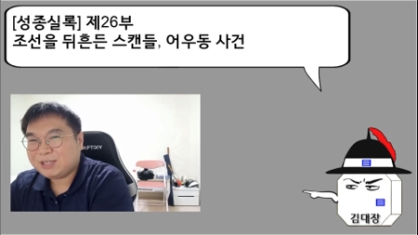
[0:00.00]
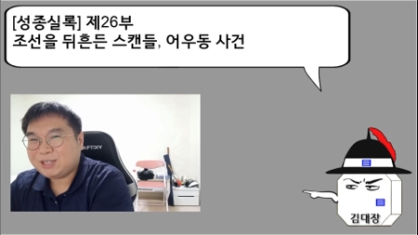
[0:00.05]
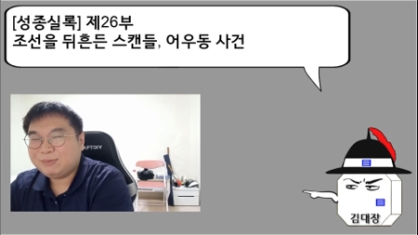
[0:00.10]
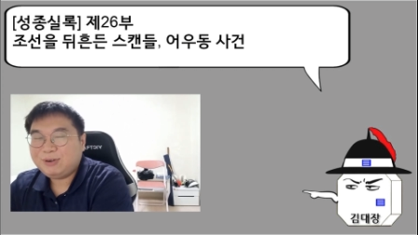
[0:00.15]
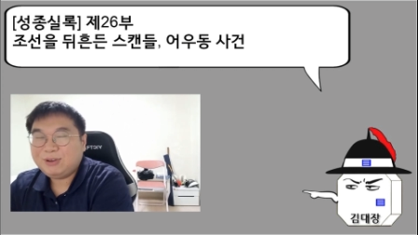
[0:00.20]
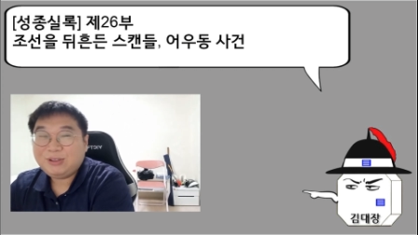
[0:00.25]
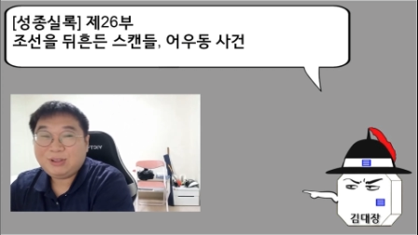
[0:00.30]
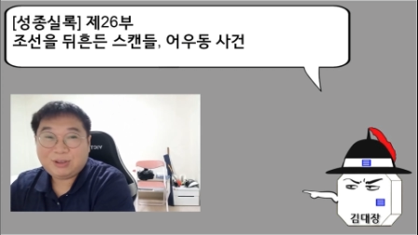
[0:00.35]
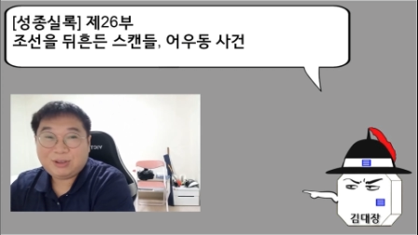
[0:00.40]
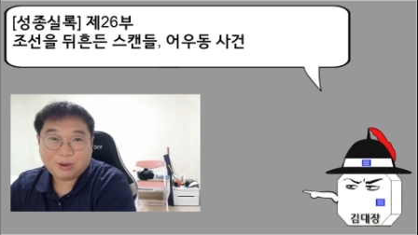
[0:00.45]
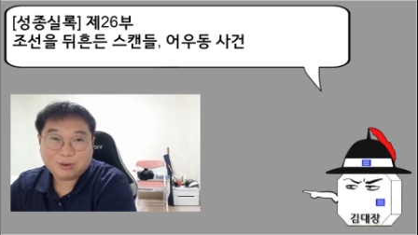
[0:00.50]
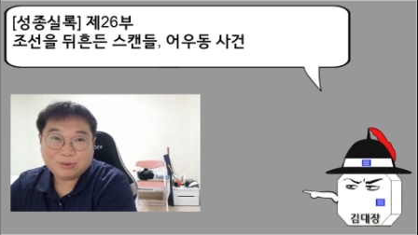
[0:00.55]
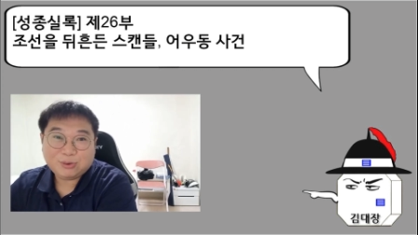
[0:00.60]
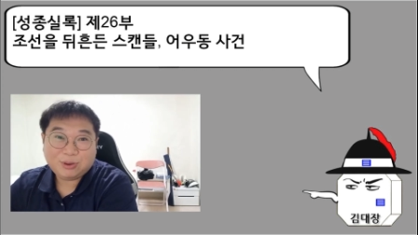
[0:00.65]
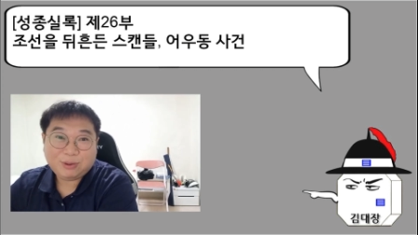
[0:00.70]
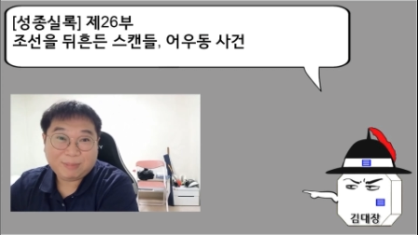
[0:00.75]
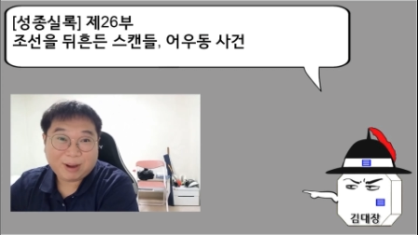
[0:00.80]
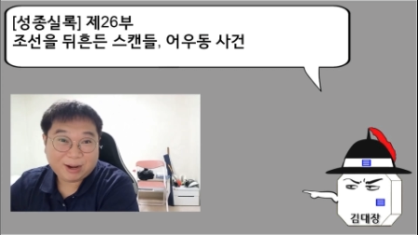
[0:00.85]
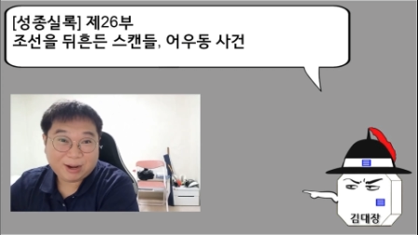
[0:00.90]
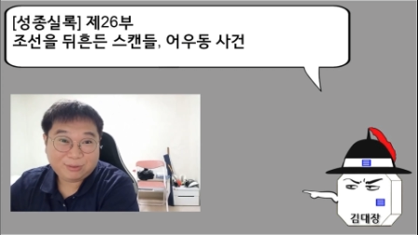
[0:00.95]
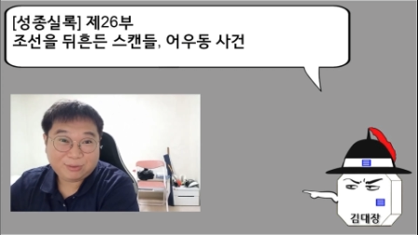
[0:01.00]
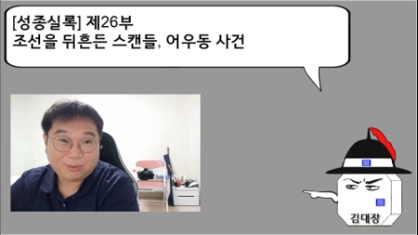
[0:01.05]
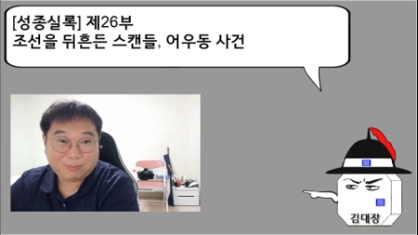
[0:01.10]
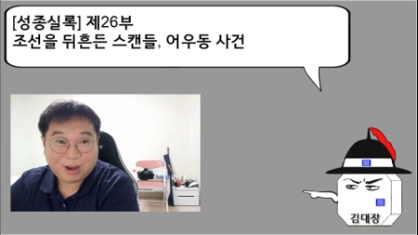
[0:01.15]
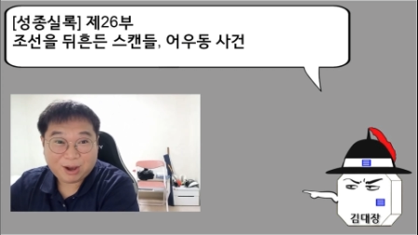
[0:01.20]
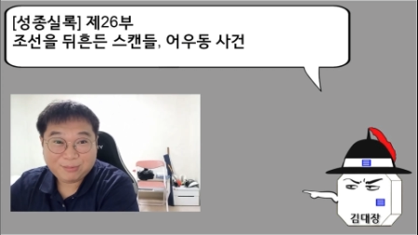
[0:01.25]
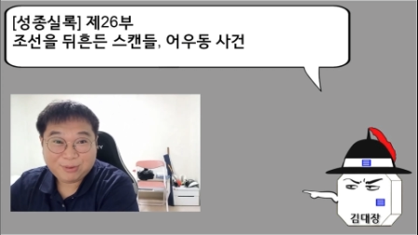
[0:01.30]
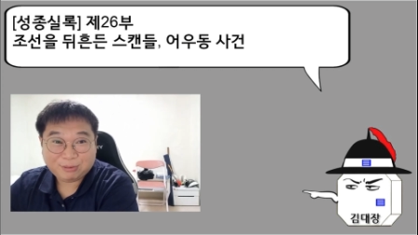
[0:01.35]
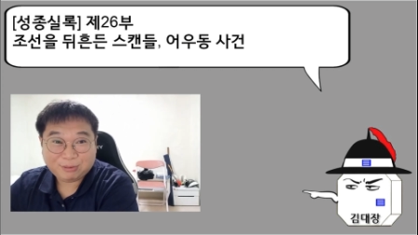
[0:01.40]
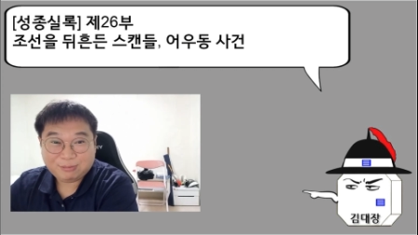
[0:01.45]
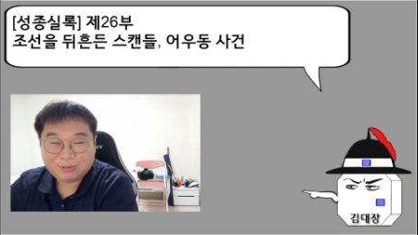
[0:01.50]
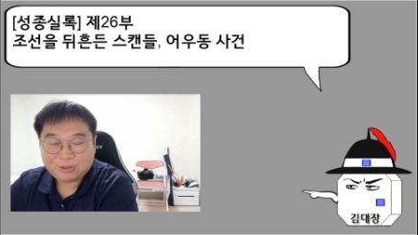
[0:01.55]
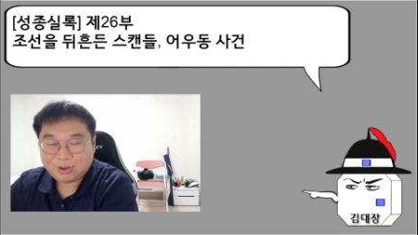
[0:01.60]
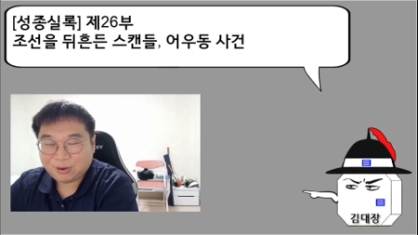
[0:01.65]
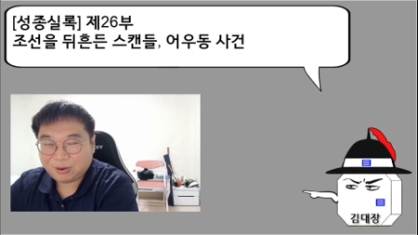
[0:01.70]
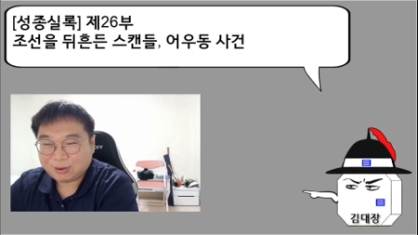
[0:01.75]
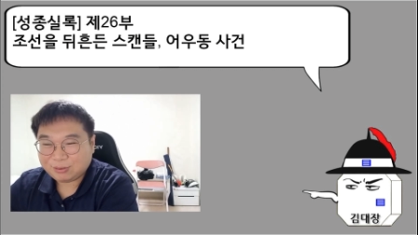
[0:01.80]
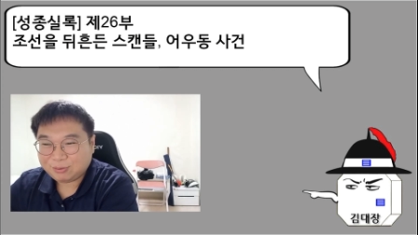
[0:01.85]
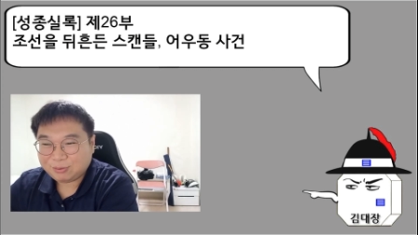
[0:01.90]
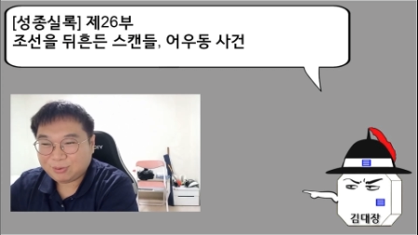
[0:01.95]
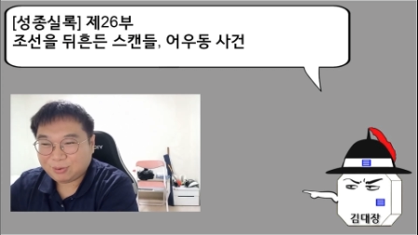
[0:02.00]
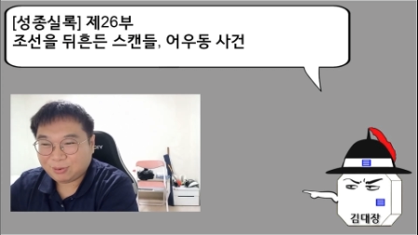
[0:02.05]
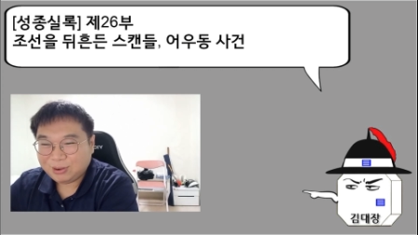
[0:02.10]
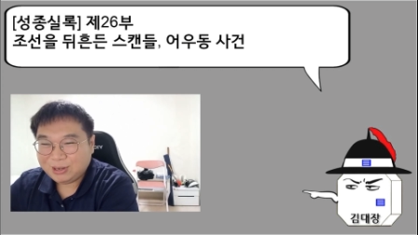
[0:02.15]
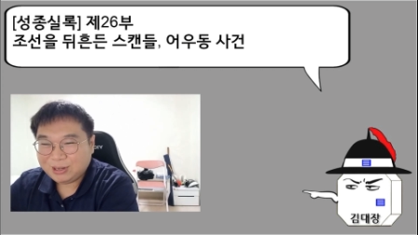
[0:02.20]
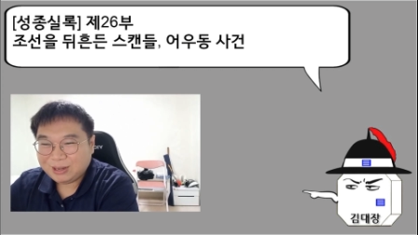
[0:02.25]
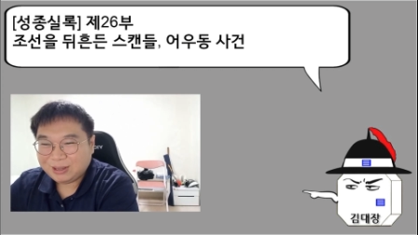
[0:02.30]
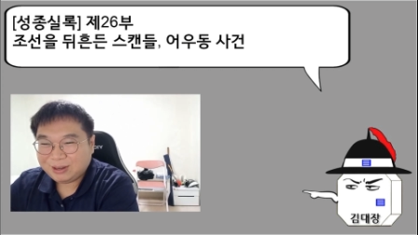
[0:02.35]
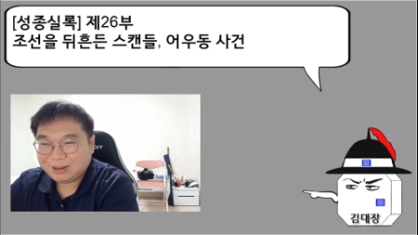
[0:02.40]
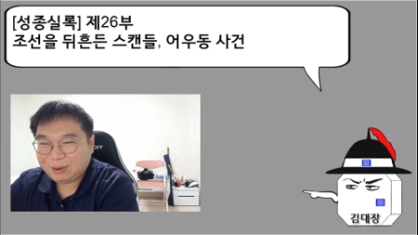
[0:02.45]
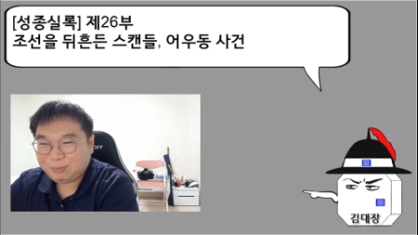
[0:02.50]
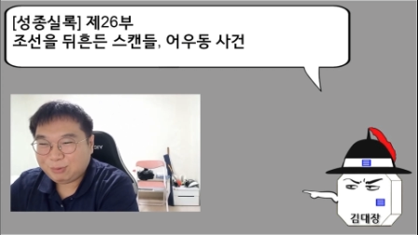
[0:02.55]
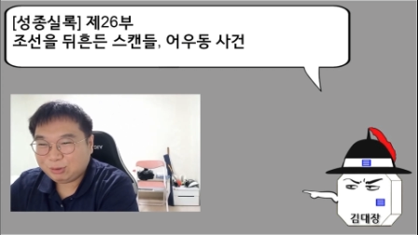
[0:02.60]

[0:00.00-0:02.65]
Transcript: 박씨 부인이 여종의 말에 좀 마음이 움직여가지고,